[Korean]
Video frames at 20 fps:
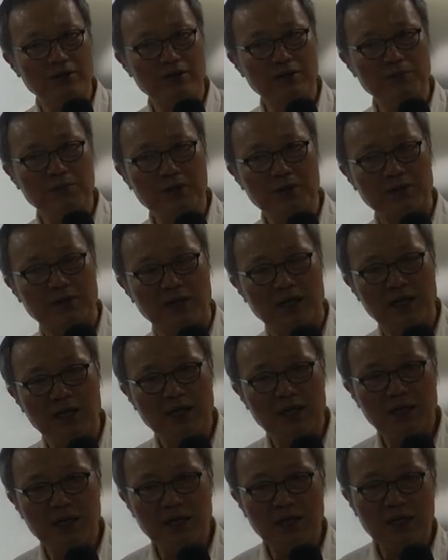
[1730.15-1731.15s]
그러면
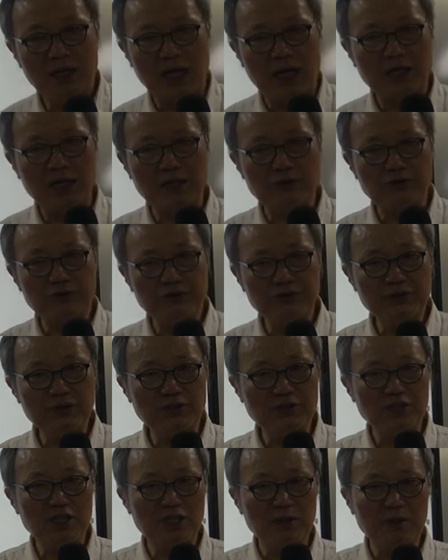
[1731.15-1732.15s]
아까
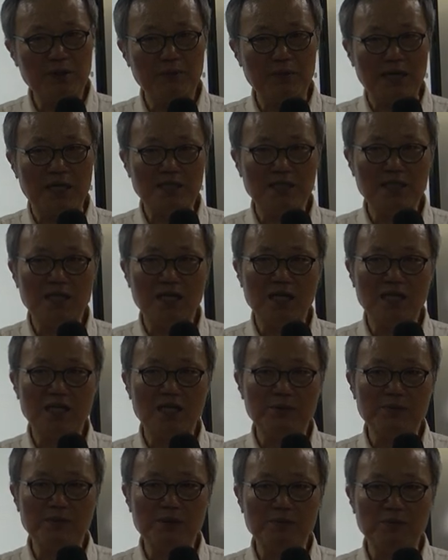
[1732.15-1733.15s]
충격 체험이 만연하게
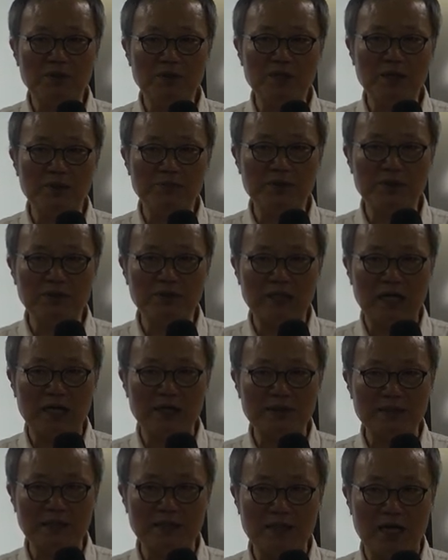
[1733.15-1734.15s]
되면 뭐냐면
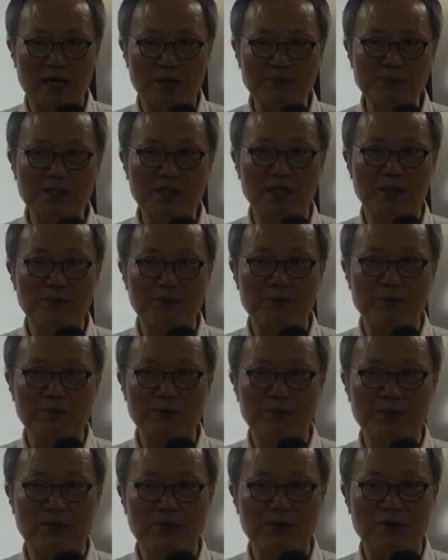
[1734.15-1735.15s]
이제 다음 시간에 배울
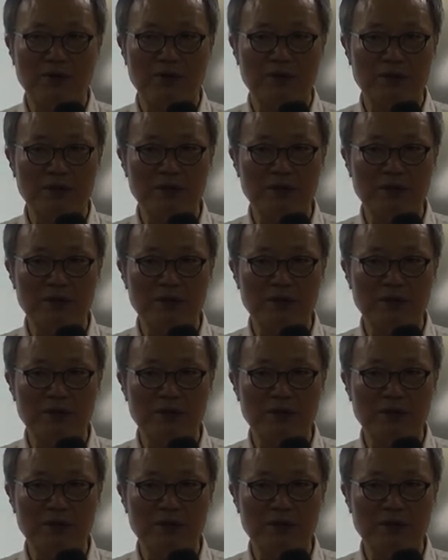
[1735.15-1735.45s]
텐데요.